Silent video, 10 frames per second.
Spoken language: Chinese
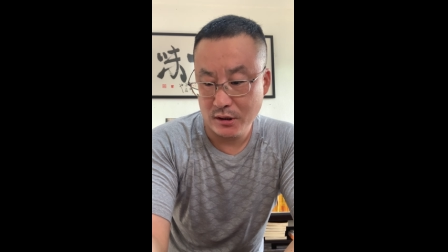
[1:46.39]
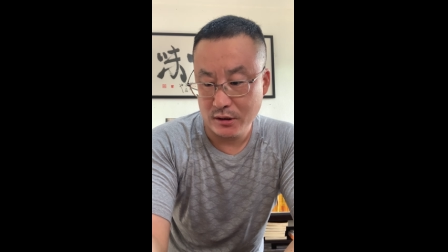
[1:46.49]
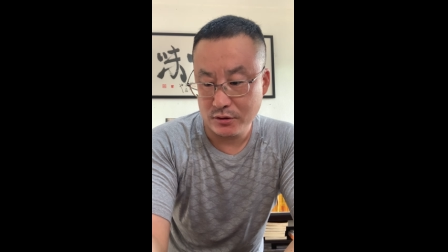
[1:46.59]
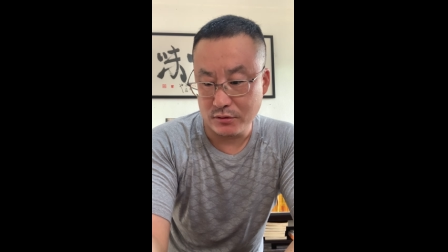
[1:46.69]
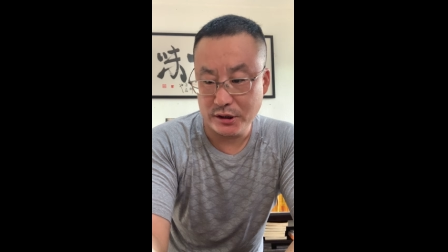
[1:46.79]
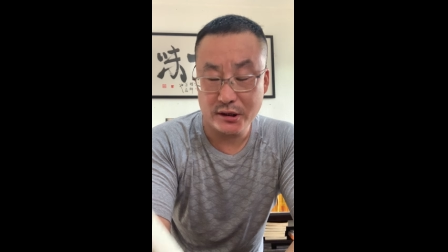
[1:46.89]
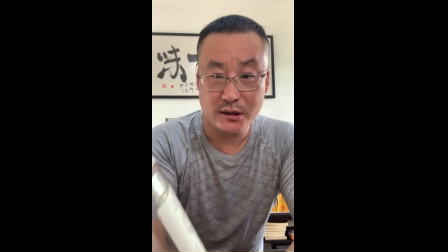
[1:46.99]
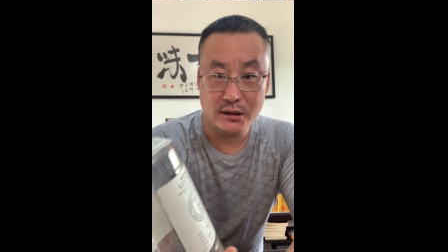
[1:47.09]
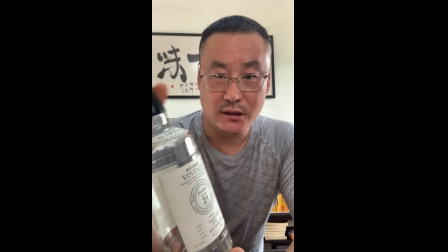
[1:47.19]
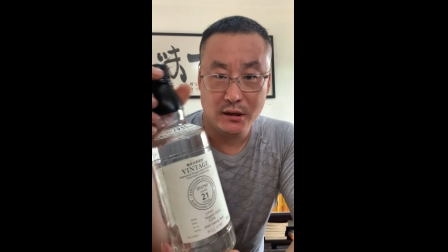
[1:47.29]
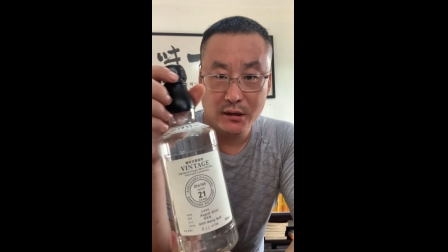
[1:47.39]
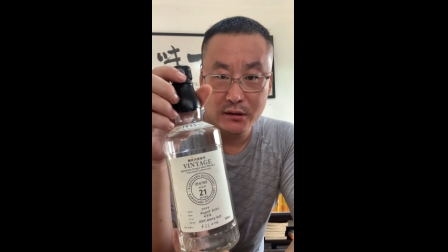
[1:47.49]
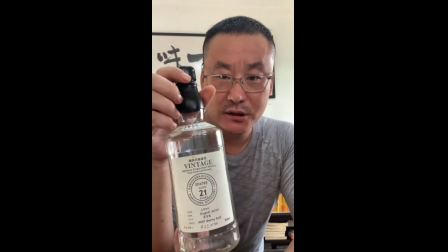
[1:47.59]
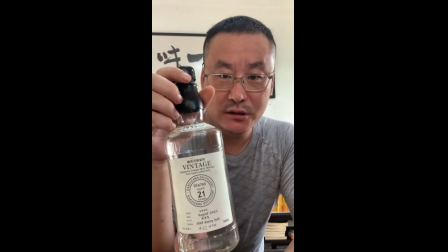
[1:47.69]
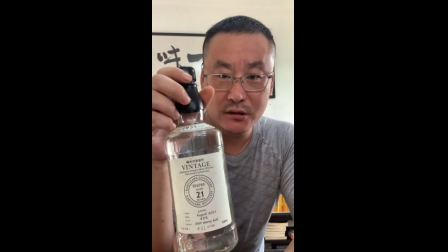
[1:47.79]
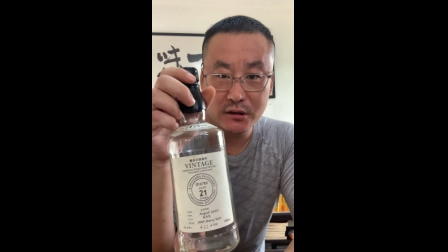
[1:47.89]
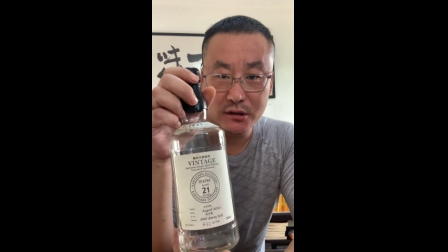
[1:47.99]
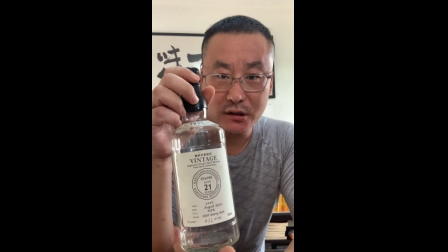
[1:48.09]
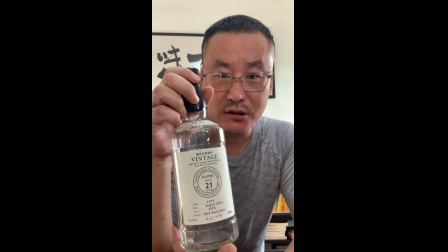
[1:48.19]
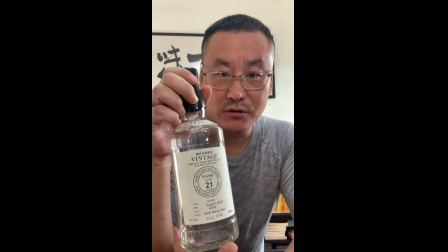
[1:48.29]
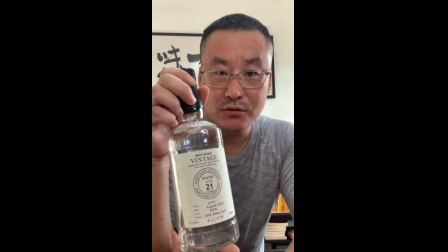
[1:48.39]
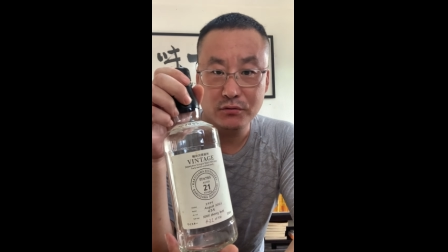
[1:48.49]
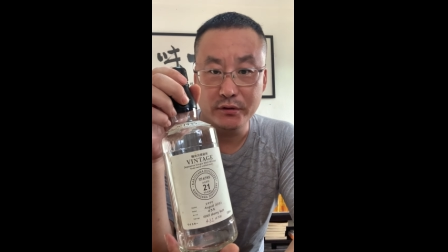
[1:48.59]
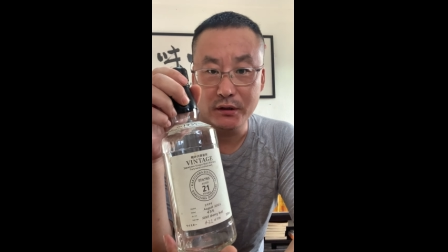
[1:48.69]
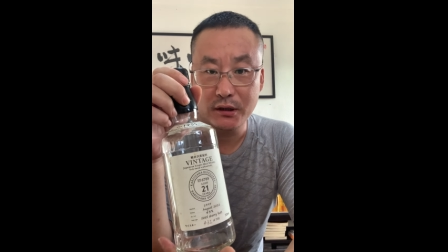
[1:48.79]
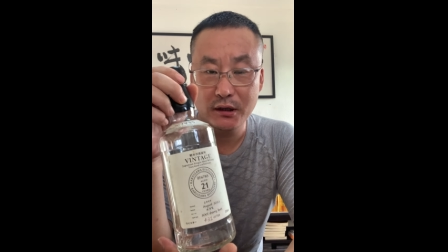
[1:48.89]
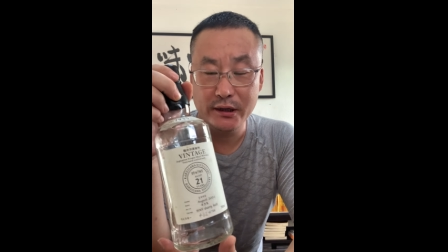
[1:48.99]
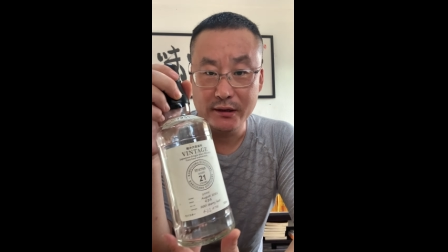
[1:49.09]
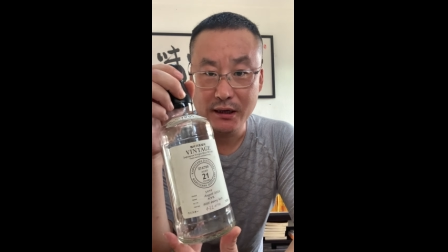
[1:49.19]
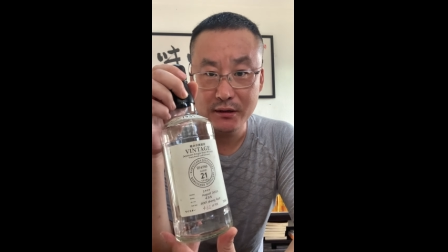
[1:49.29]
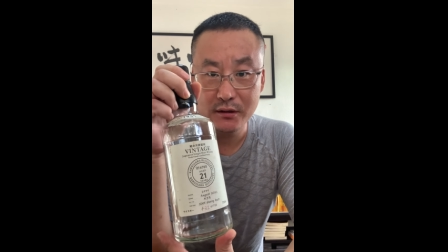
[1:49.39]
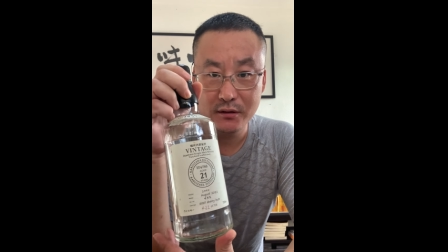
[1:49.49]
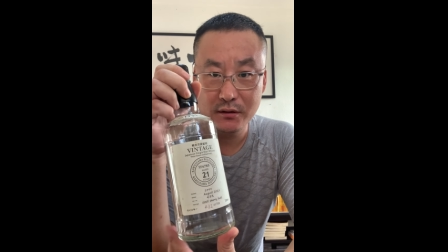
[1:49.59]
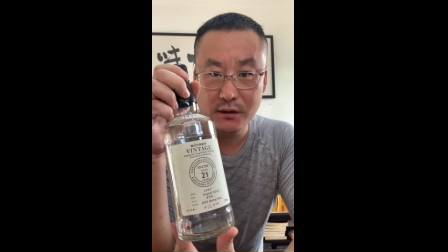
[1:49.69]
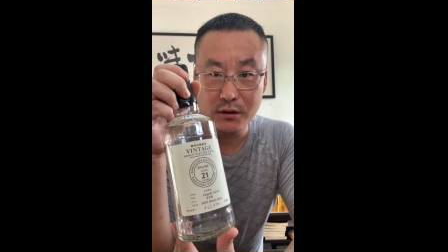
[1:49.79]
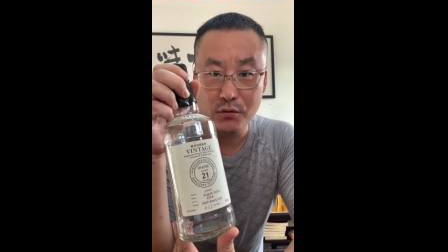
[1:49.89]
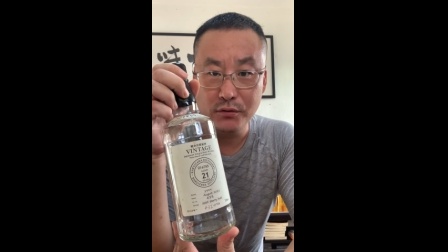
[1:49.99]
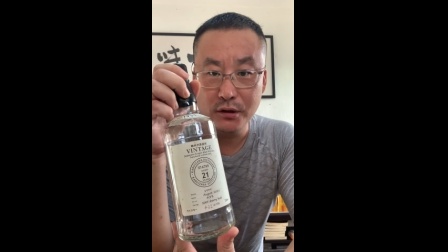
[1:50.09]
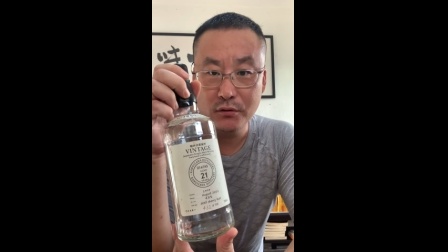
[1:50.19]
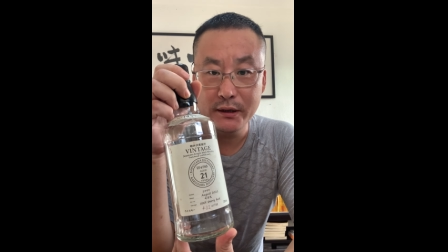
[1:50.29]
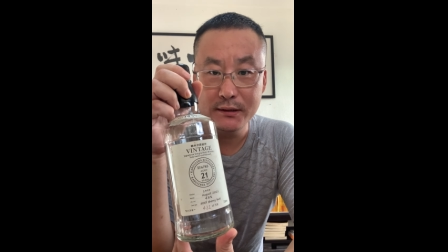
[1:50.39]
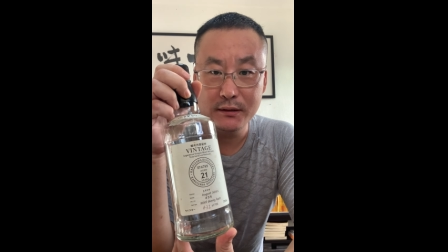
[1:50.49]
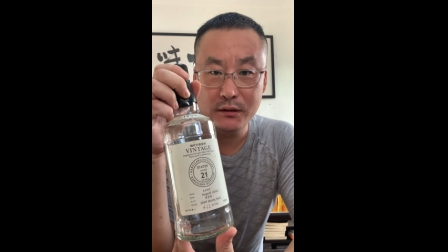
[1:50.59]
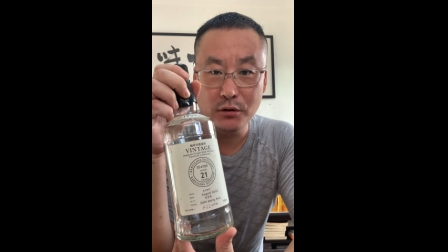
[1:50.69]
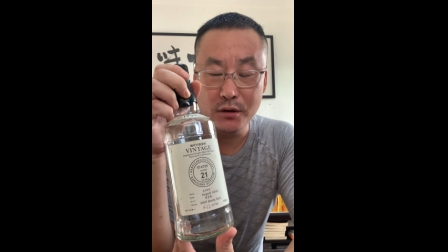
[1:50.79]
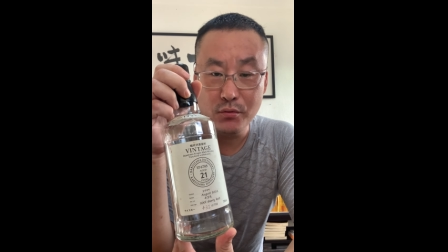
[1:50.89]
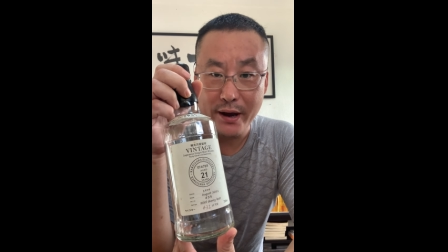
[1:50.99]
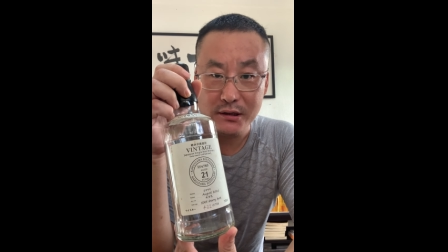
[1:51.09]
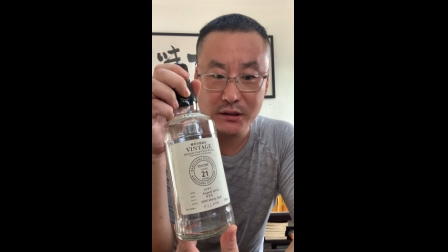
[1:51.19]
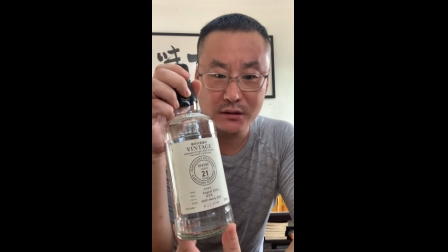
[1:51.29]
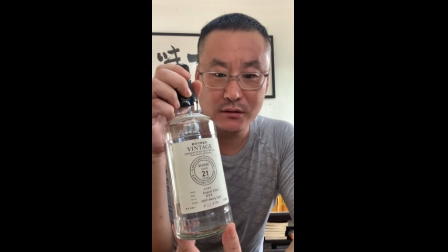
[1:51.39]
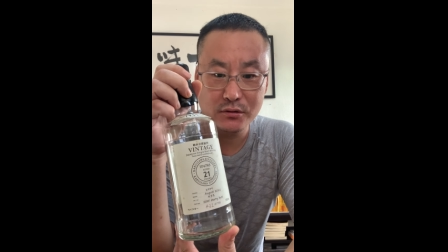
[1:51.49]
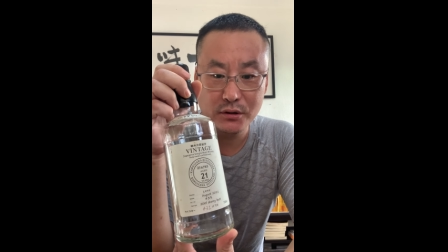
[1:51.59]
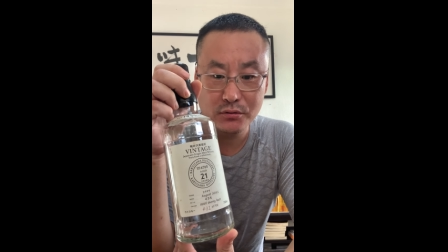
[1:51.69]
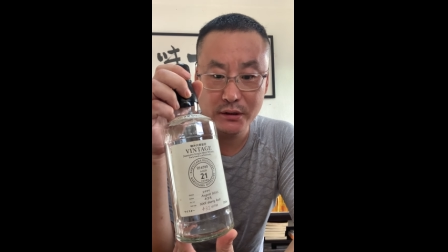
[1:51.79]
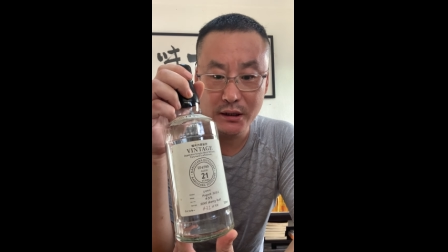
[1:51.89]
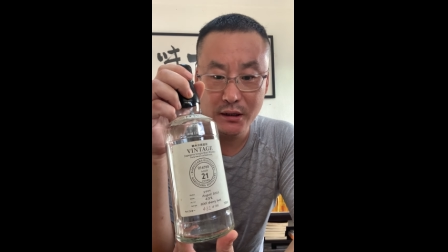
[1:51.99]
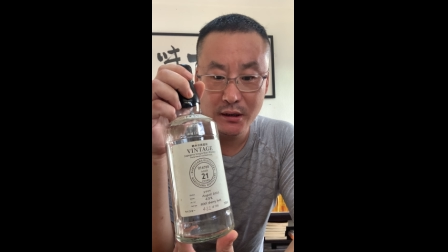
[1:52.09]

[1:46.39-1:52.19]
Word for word: 就这个清净德这个蒸馏所有特点，它的啊工艺都很都很原始，所以说呢，